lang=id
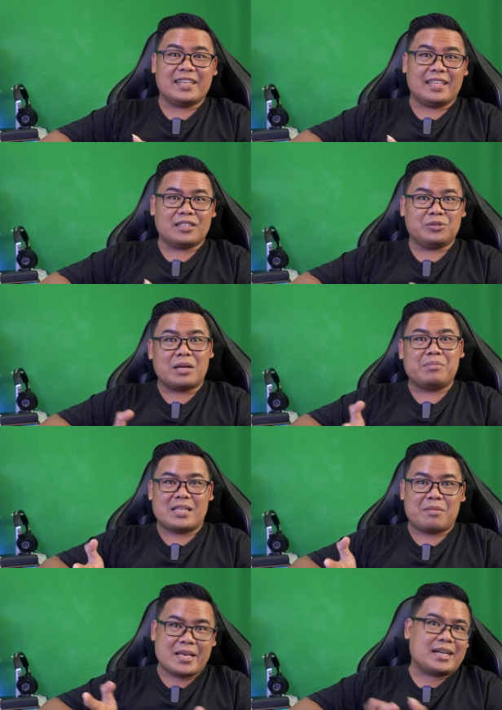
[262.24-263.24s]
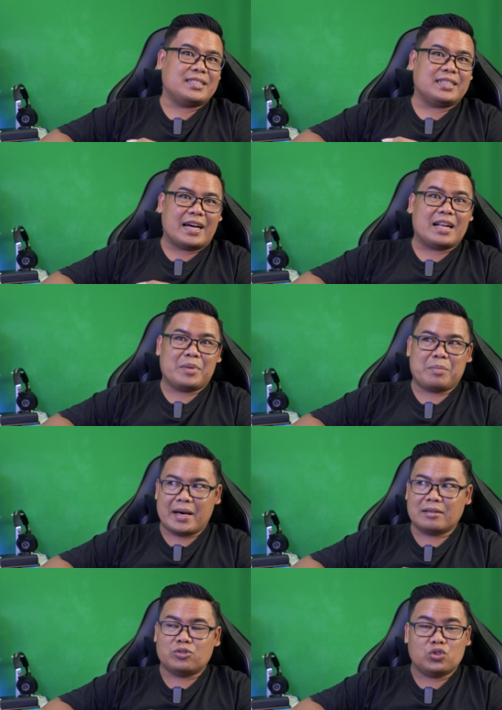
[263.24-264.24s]
jadi kita sudah bisa menyaksikan
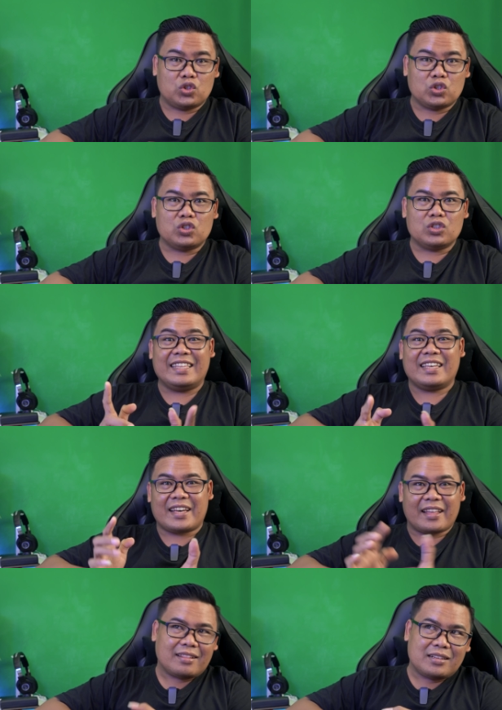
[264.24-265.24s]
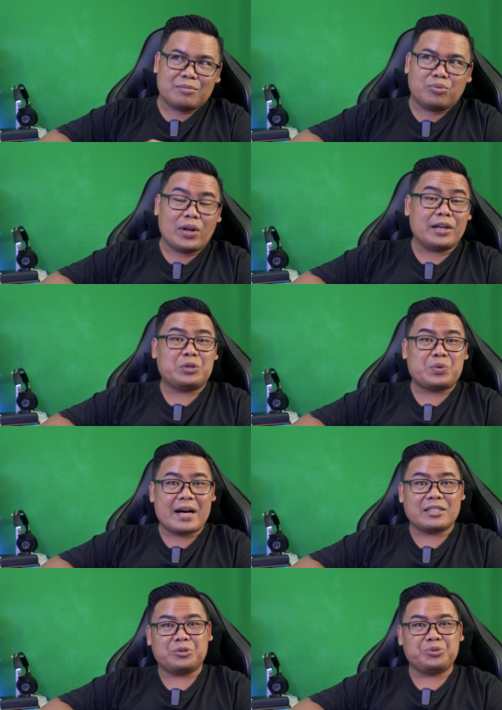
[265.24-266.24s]
memang untuk tiket di bulan
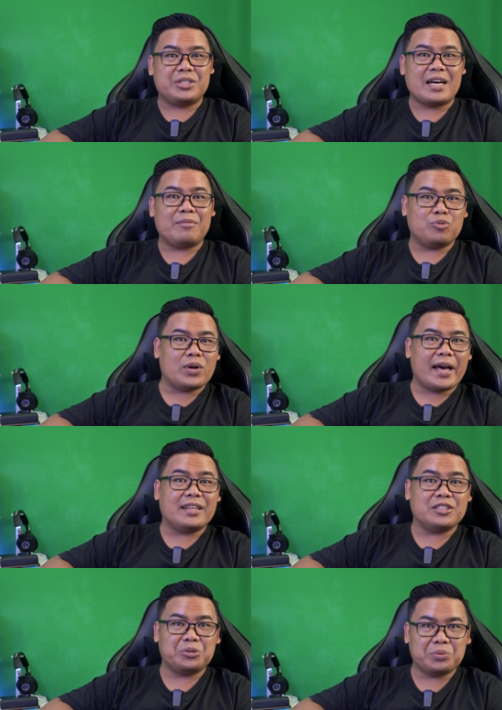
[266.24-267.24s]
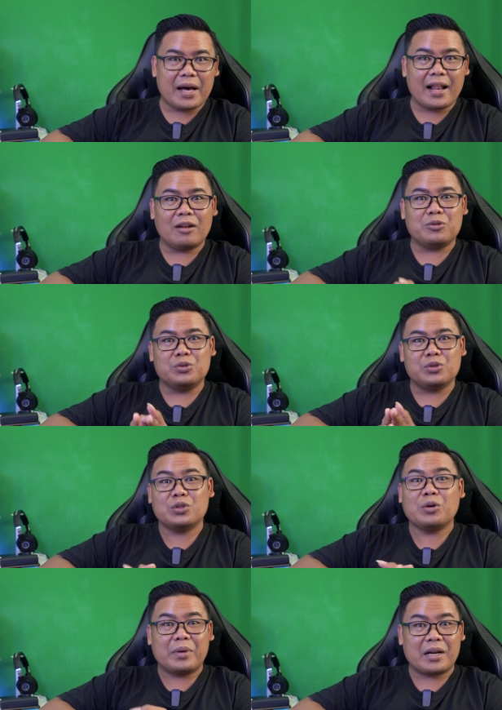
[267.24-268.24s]
2 sudah mulai dijual
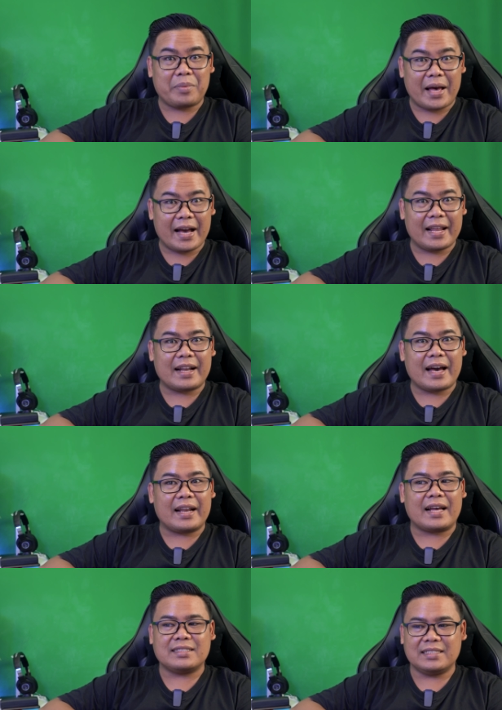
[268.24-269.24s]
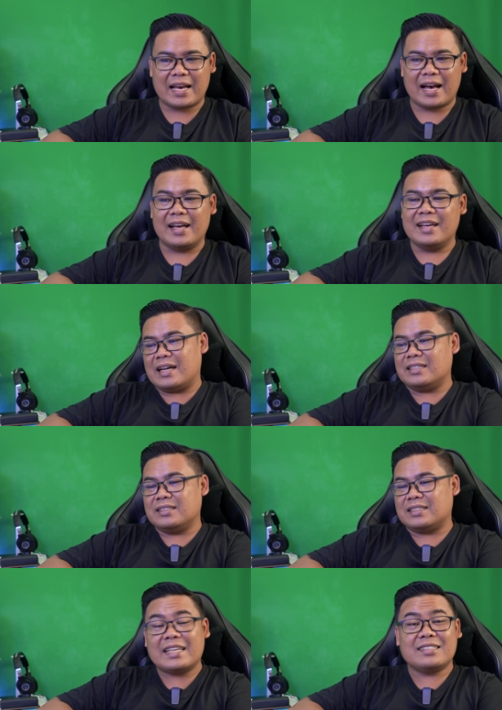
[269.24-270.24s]
untuk penerbangan Air Asia.
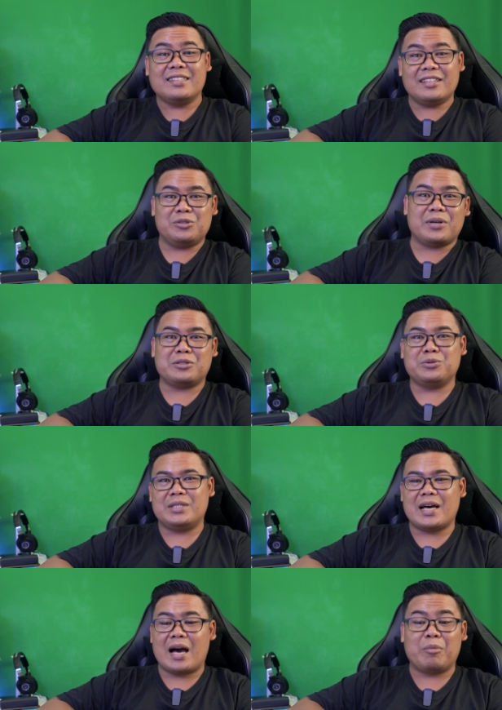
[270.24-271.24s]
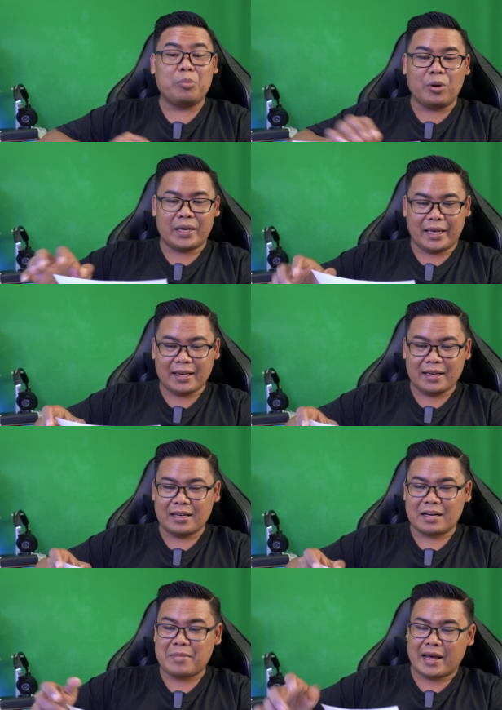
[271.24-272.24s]
Dan saya sendiri juga sudah
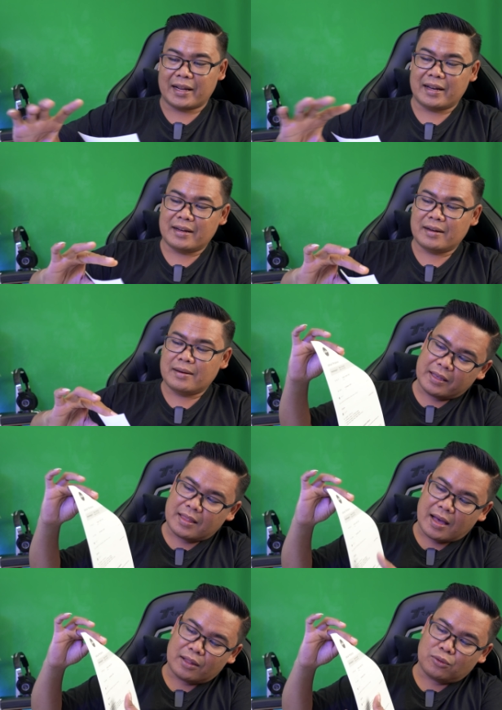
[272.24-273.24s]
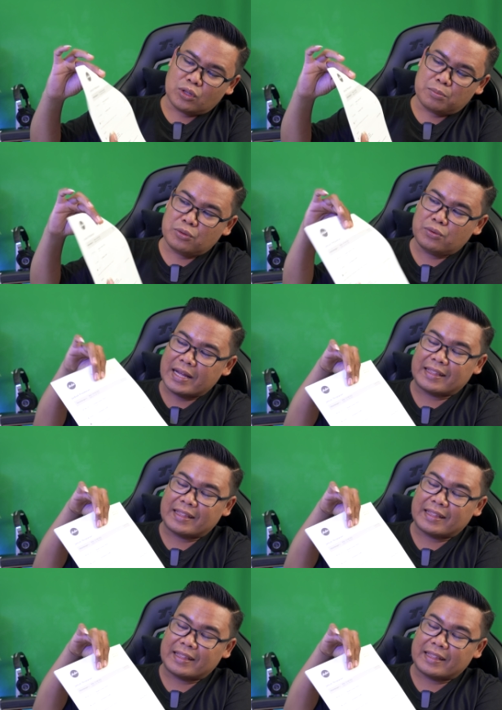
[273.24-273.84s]
memboking kemarin. Kita tutup dulu